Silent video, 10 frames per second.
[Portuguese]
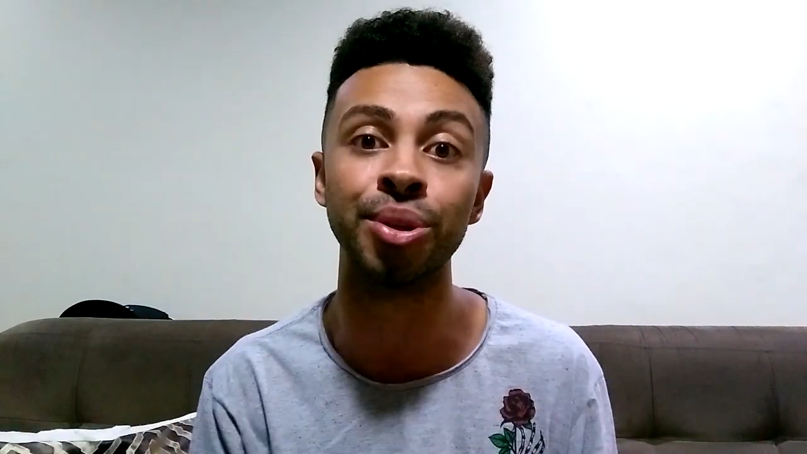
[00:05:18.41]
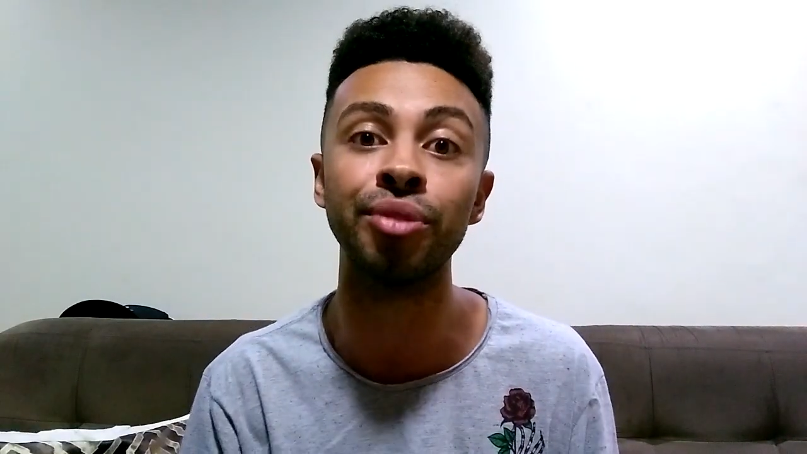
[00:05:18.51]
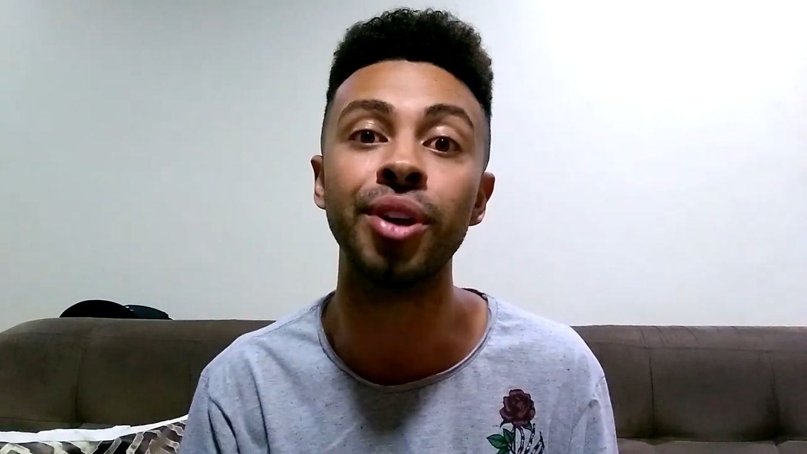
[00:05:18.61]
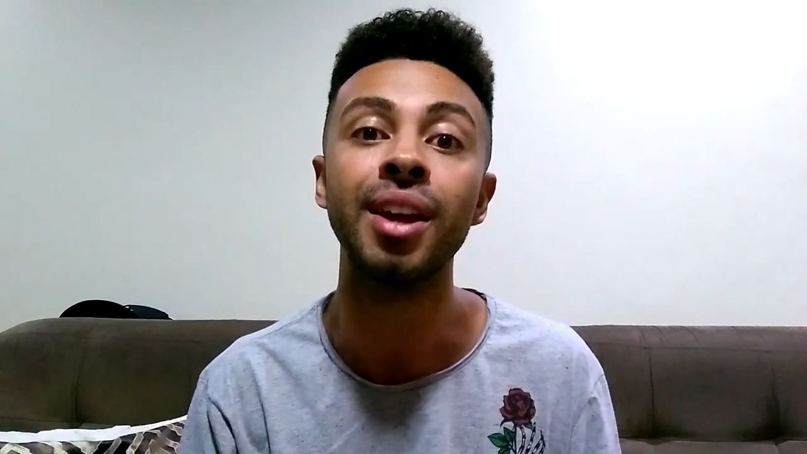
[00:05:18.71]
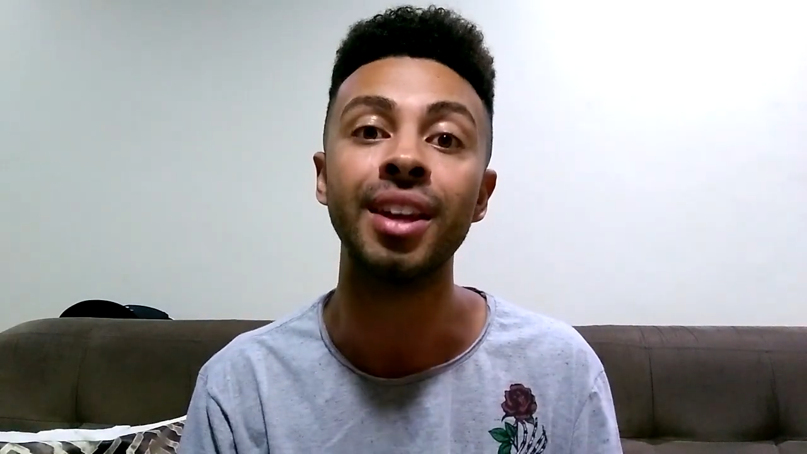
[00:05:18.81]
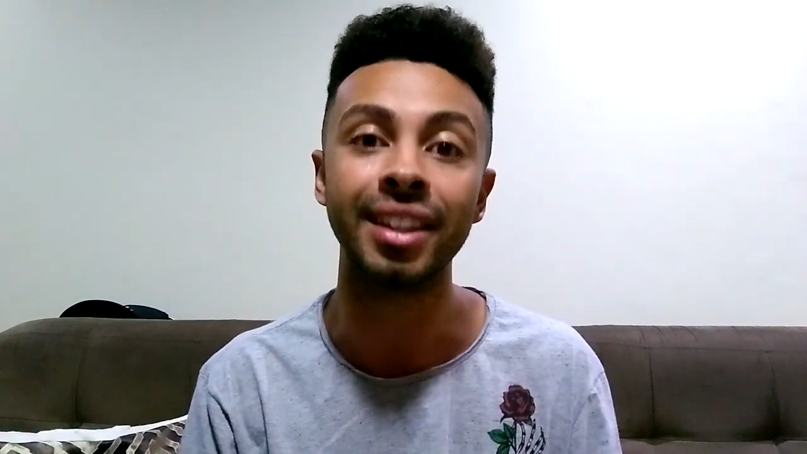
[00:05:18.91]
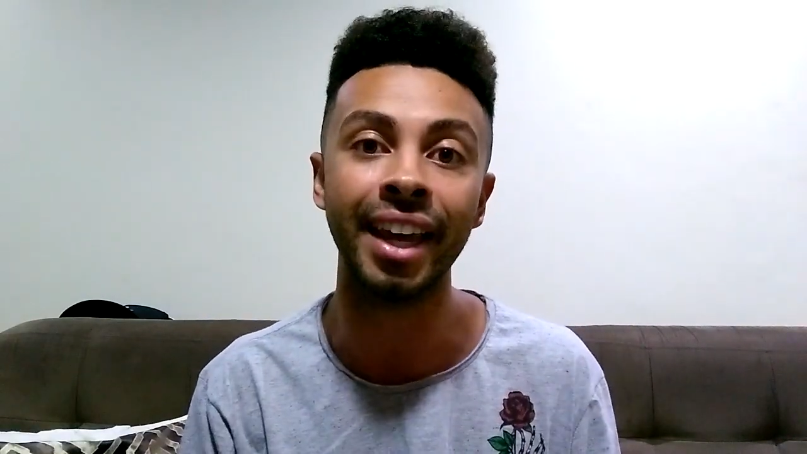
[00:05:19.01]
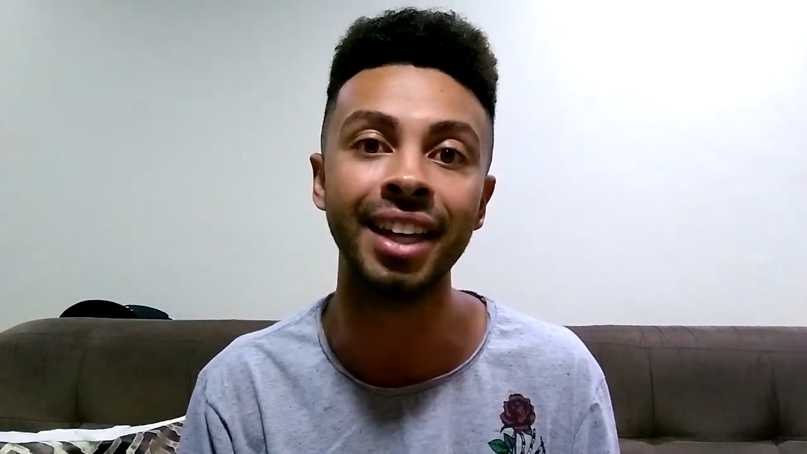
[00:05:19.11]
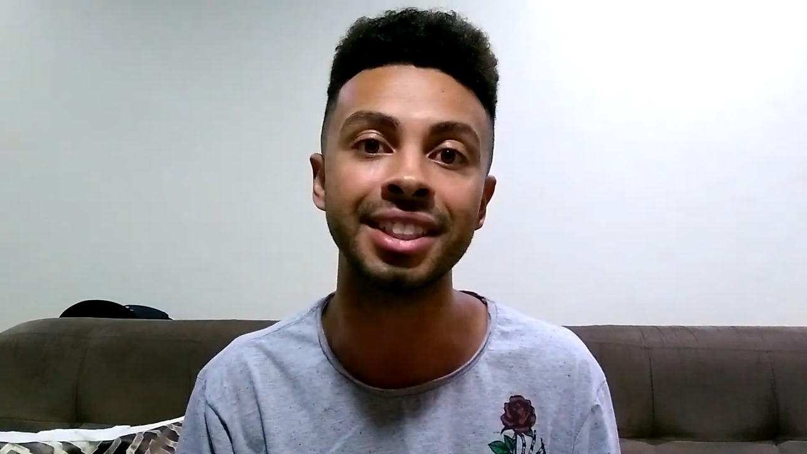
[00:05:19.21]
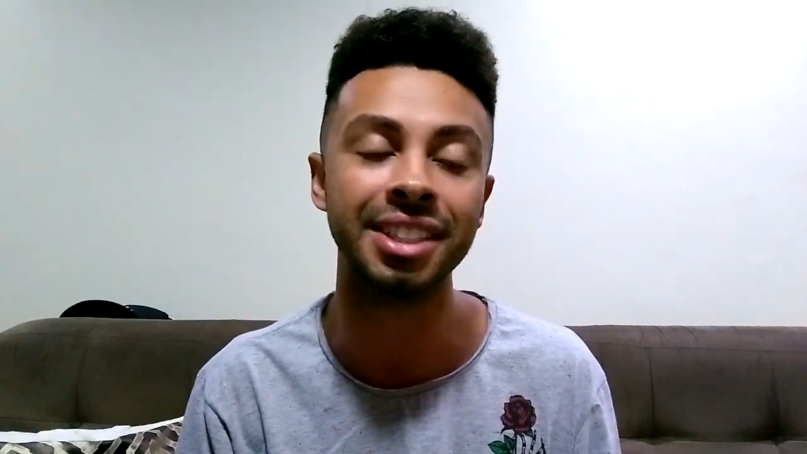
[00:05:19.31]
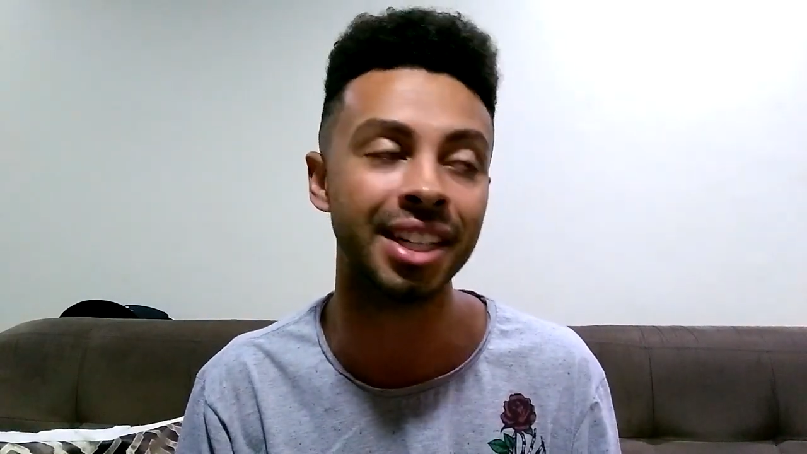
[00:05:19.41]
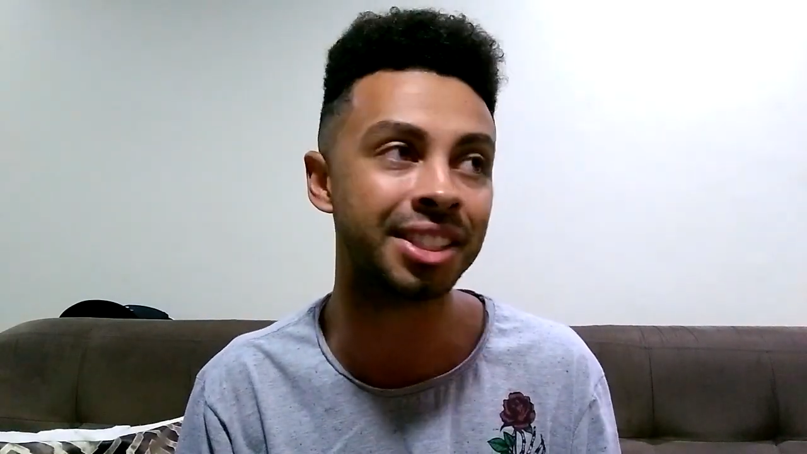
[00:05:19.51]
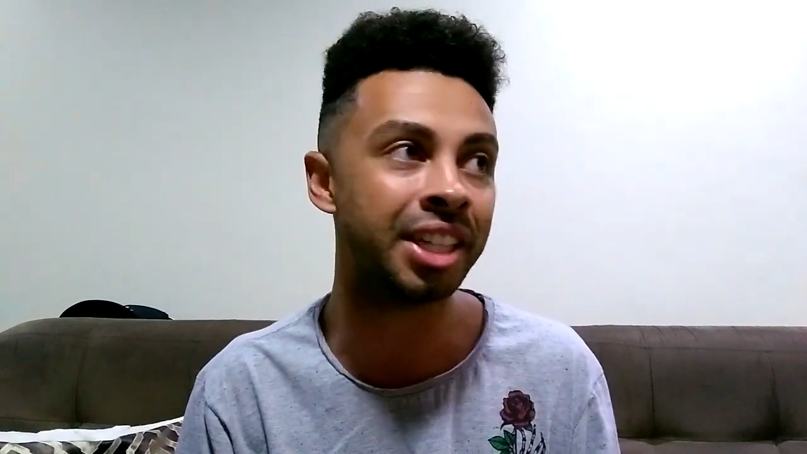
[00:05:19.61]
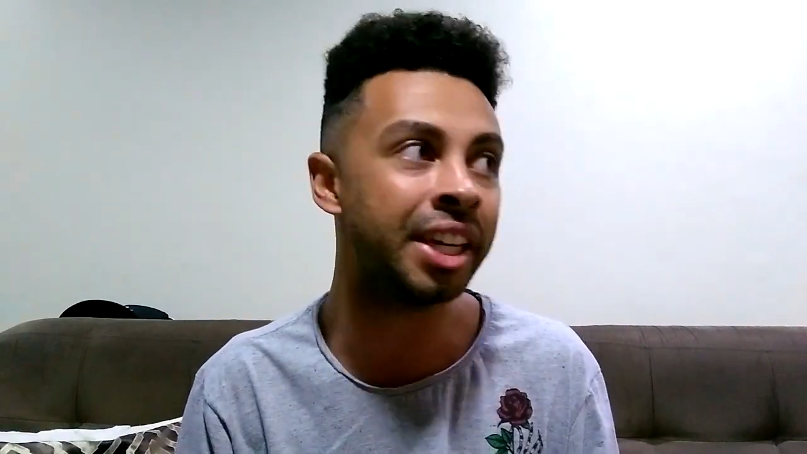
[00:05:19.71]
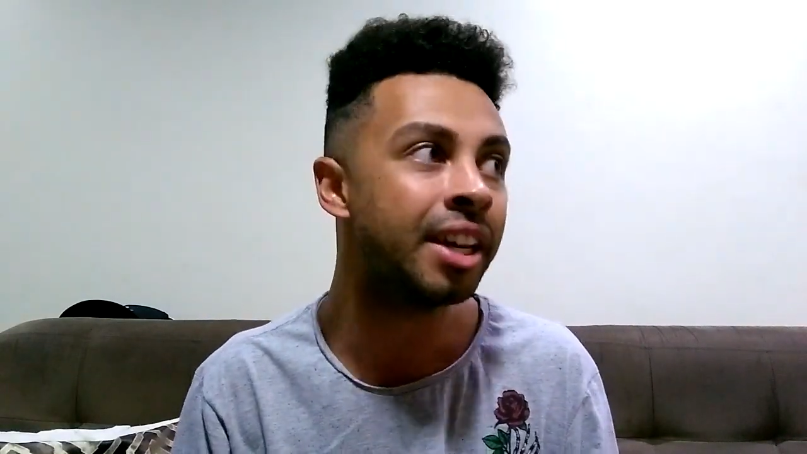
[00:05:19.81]
Novo tem que ser
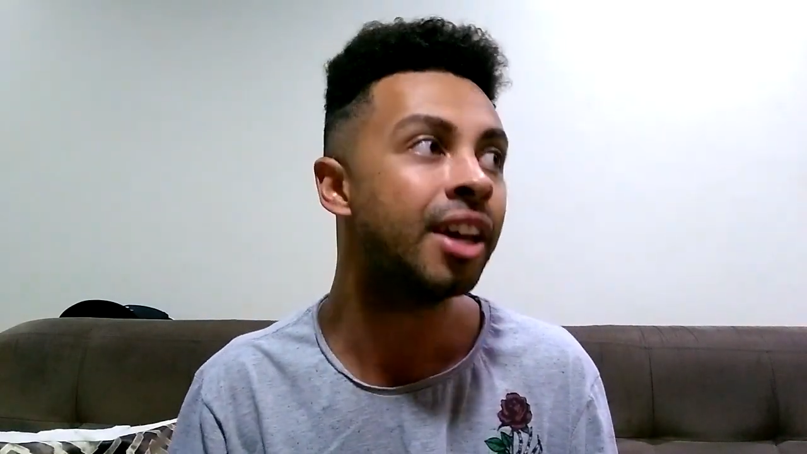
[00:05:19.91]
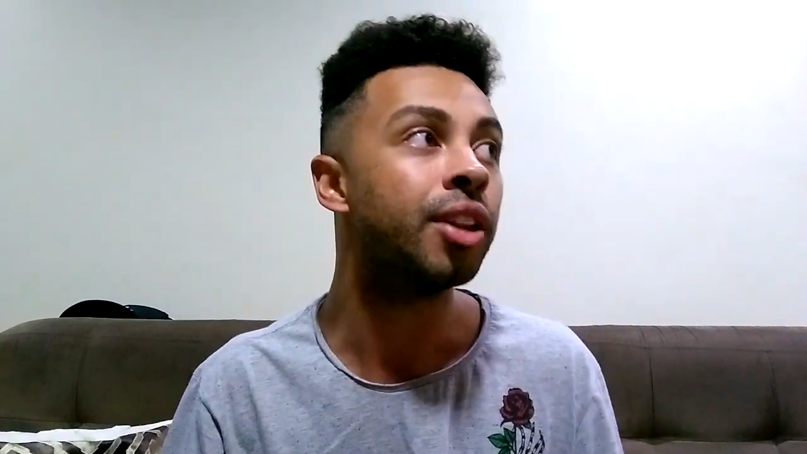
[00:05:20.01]
assim,